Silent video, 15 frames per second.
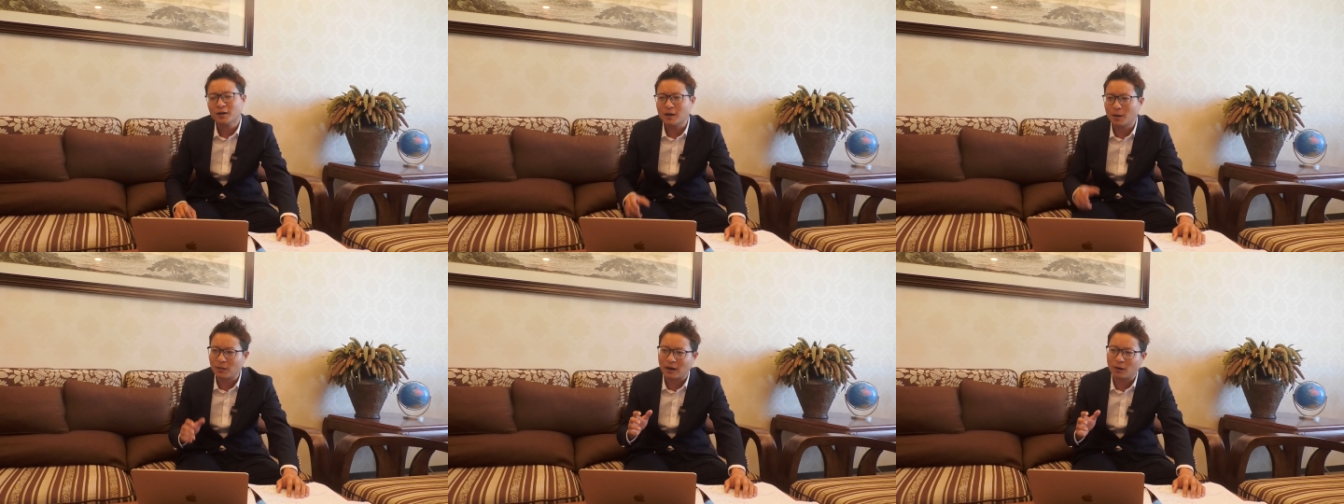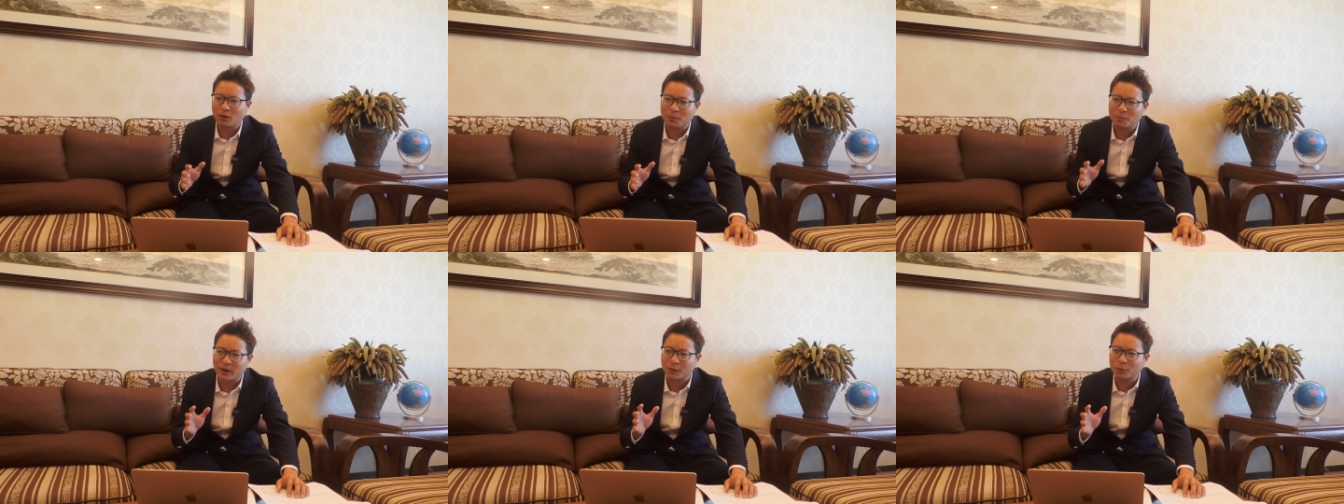要不然的
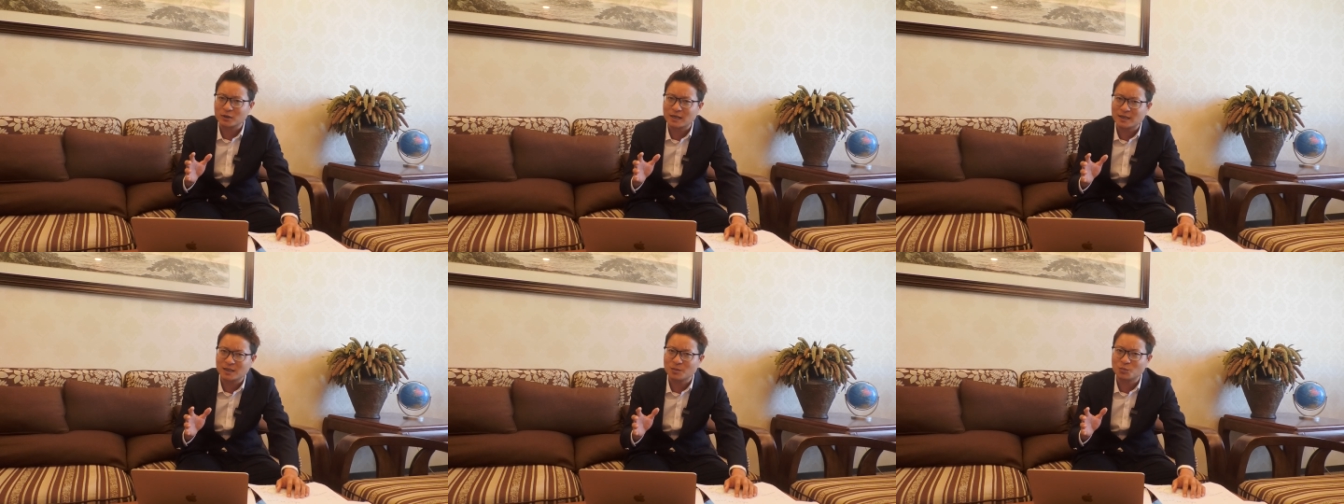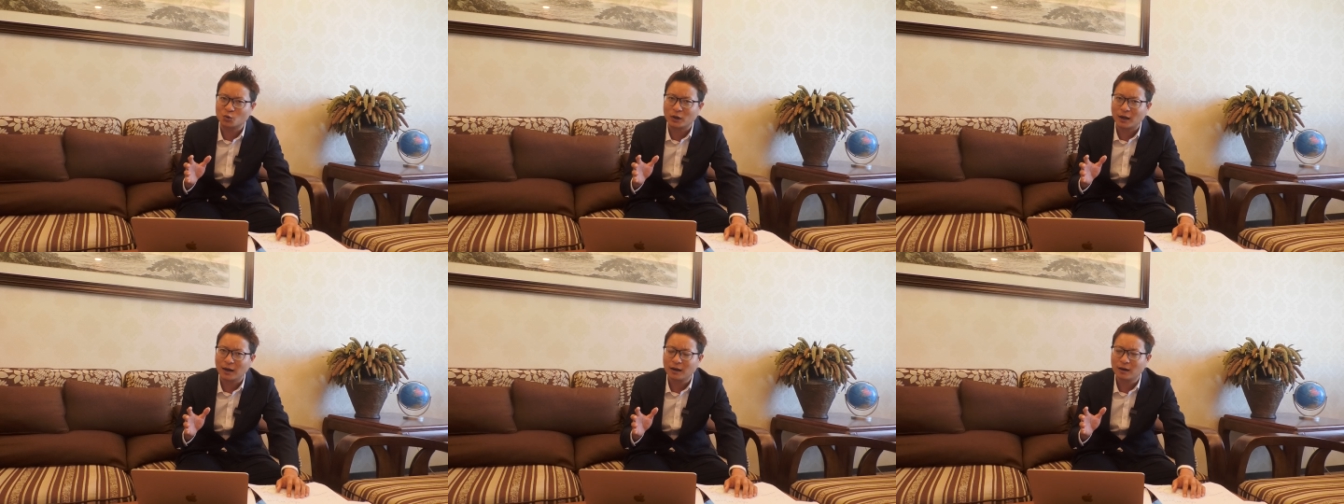话，美国在进
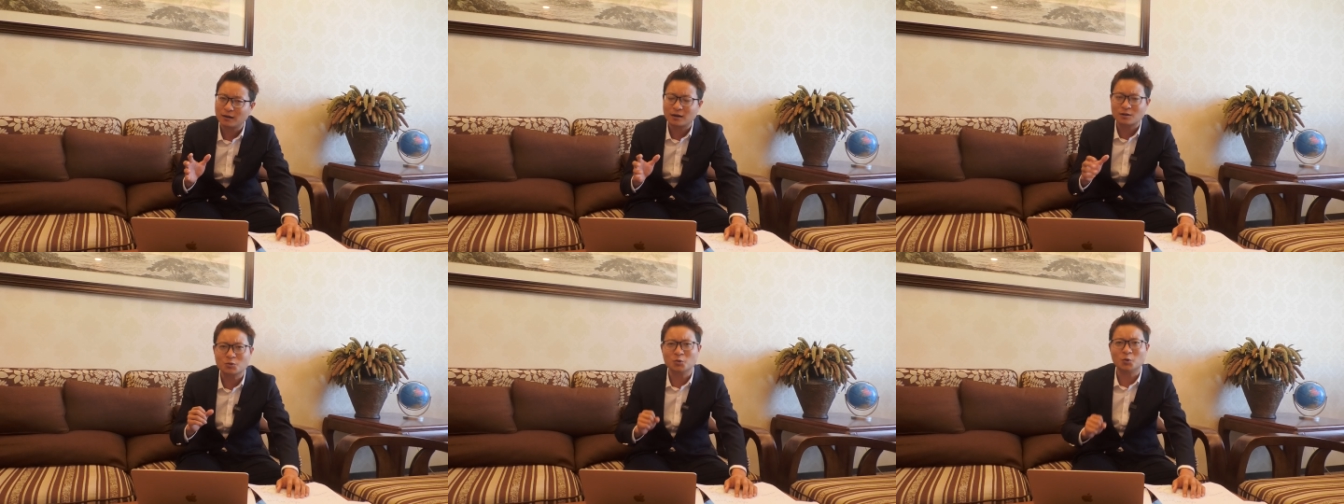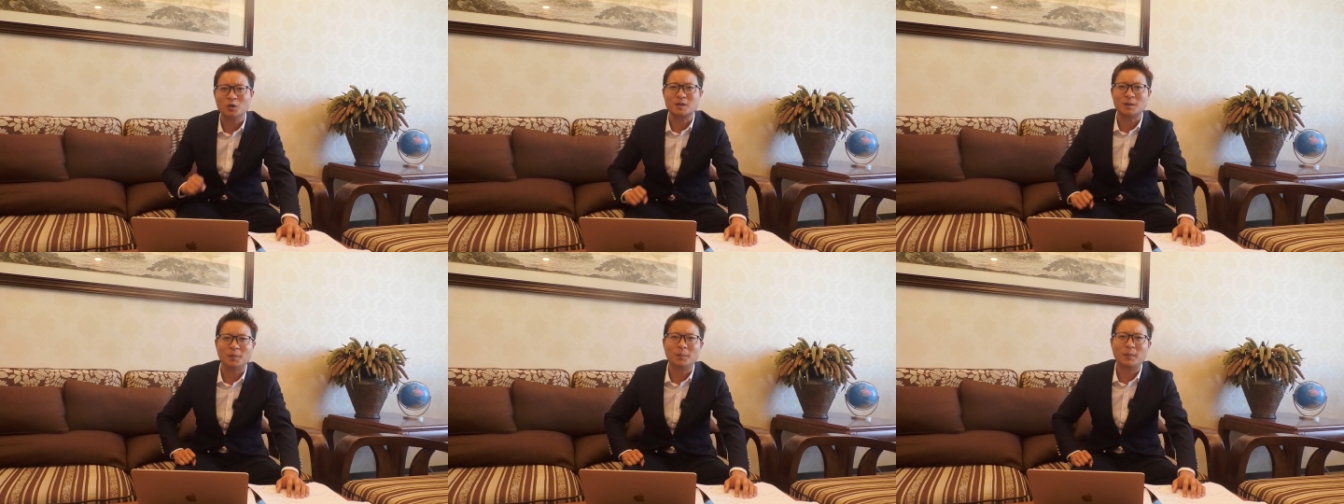步呀，那中
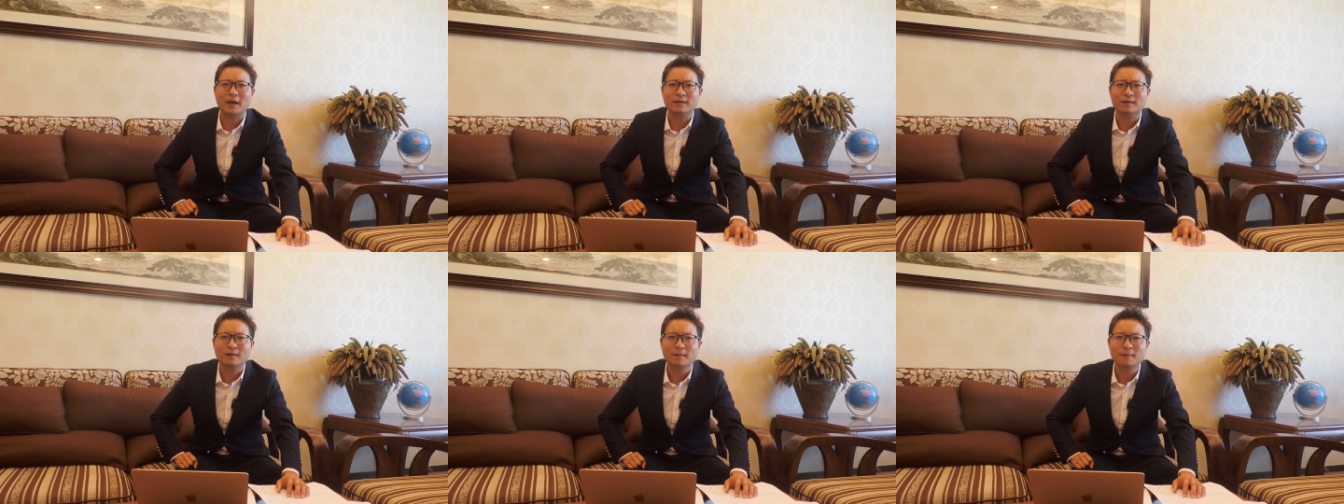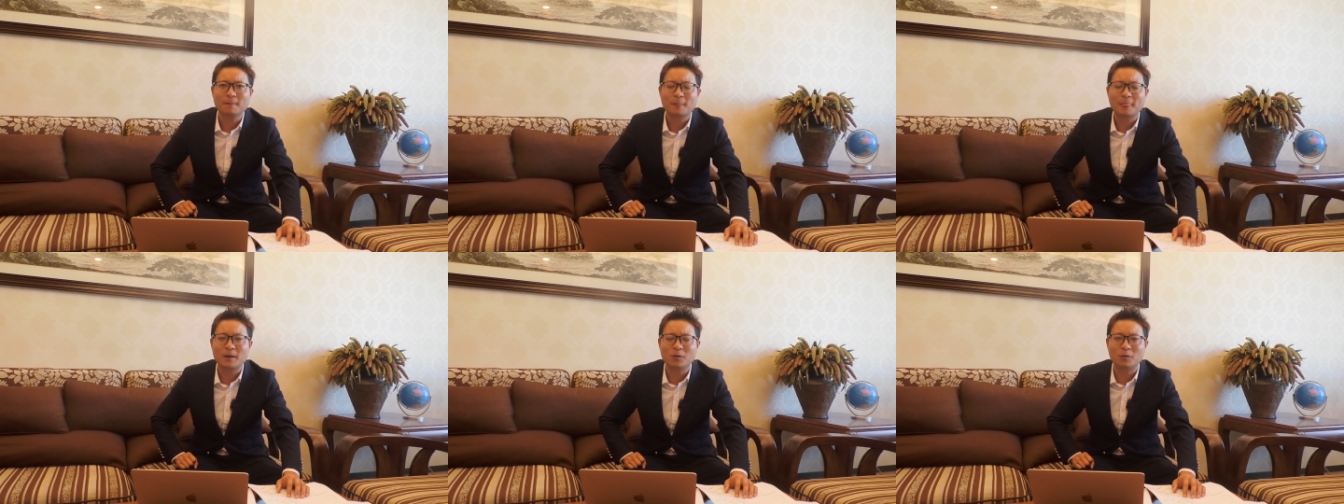国怎么办呢？
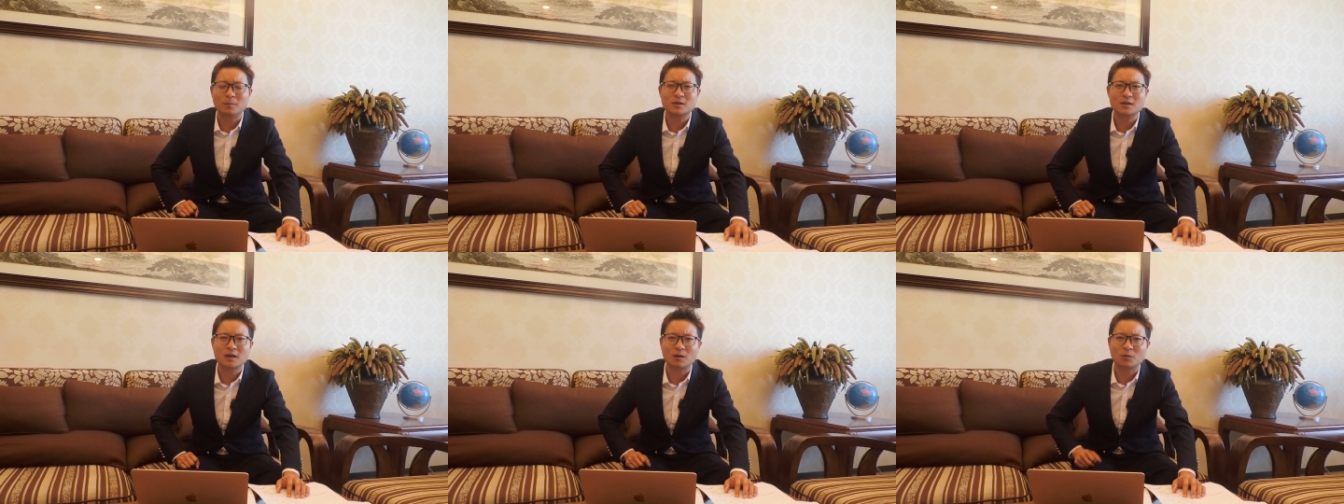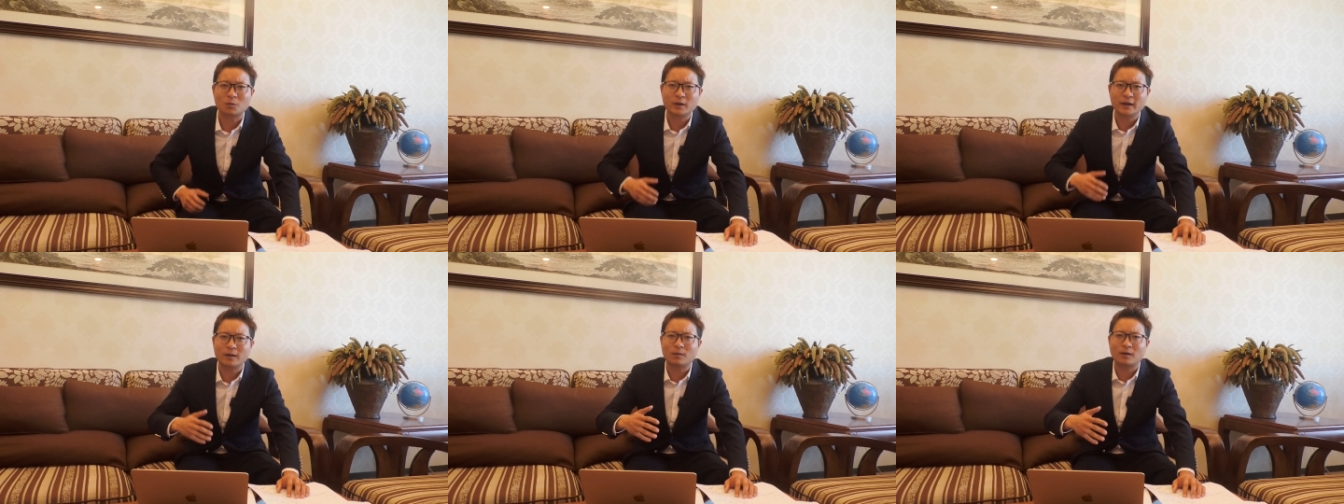因为我们知道
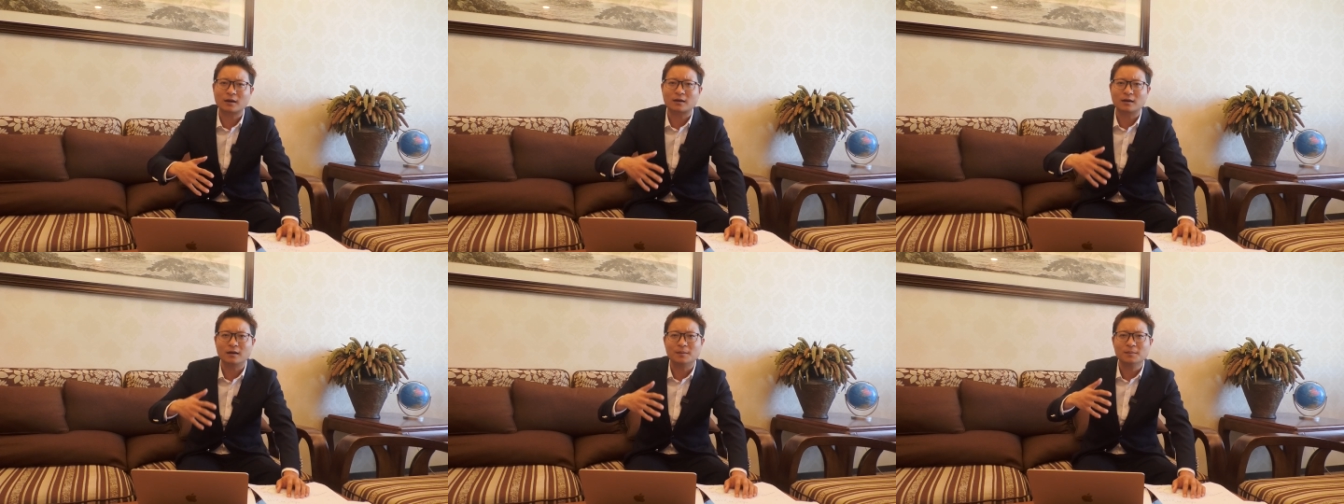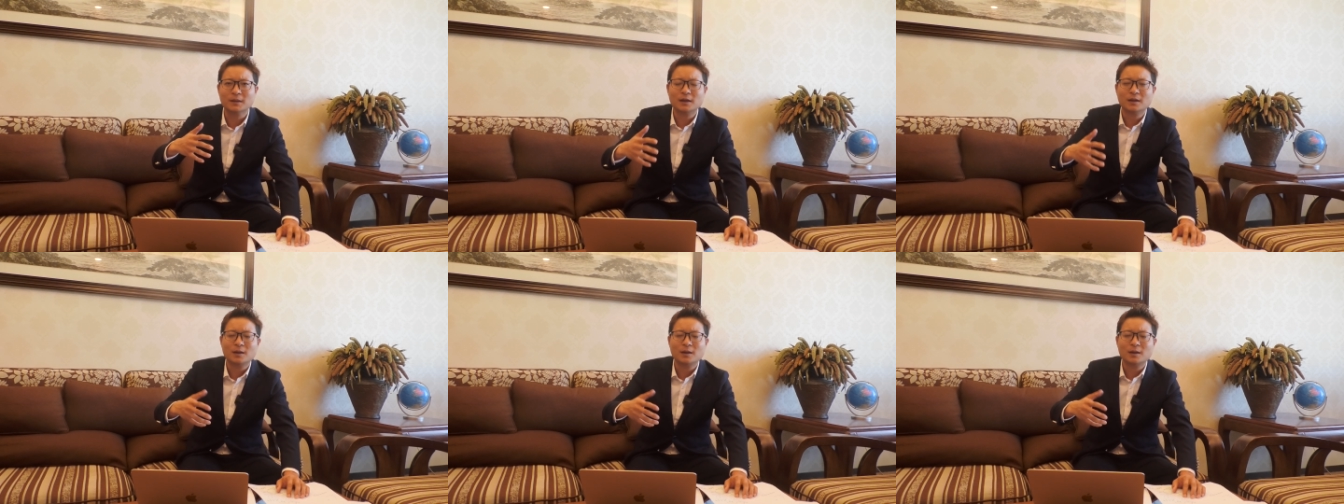国内的话，可能